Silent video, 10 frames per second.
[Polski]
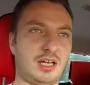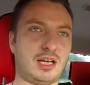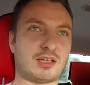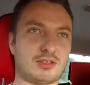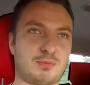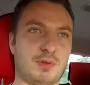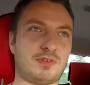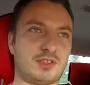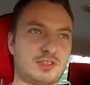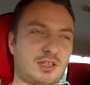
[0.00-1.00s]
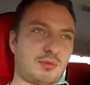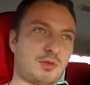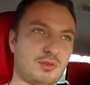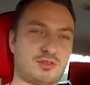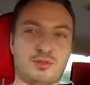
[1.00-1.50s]
jakoś pewnie czy tam
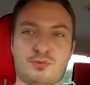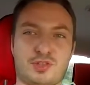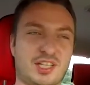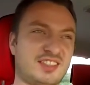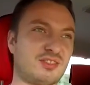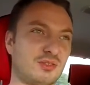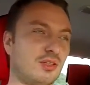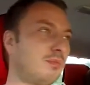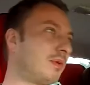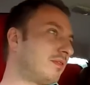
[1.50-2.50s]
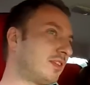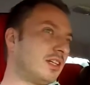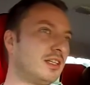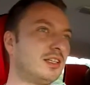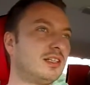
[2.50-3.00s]
koło 120 no pewnie
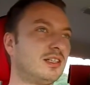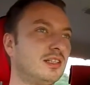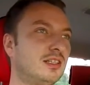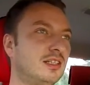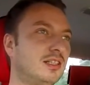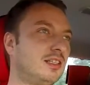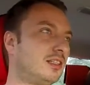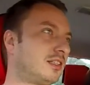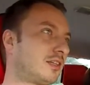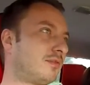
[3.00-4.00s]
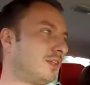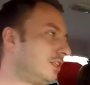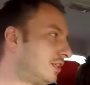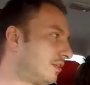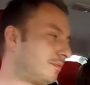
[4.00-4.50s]
tak
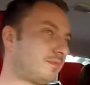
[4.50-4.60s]
wyjdzie